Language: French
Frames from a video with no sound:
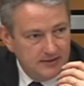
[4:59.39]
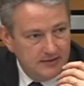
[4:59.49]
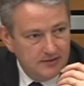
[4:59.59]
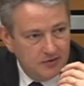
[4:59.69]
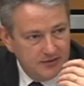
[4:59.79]

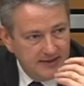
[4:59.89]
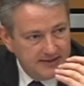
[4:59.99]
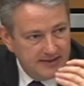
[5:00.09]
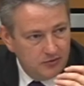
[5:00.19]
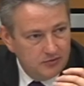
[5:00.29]
euh, qu'en
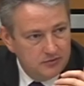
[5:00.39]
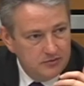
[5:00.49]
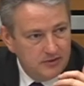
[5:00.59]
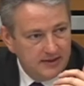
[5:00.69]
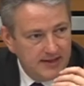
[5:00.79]
dernier
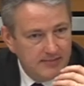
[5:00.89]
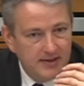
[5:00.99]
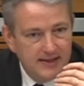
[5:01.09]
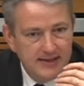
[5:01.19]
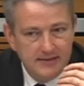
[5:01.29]
recours et
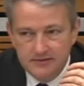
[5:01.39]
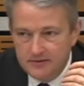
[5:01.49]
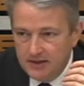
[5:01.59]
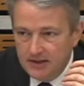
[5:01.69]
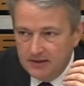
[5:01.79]
après
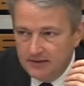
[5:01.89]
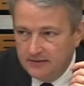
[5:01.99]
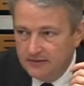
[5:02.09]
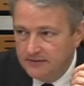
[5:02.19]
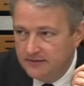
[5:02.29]
euh,
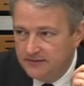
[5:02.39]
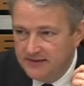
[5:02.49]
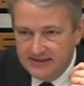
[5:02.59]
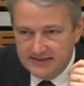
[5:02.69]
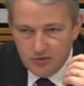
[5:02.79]
euh,
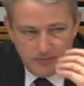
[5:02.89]
des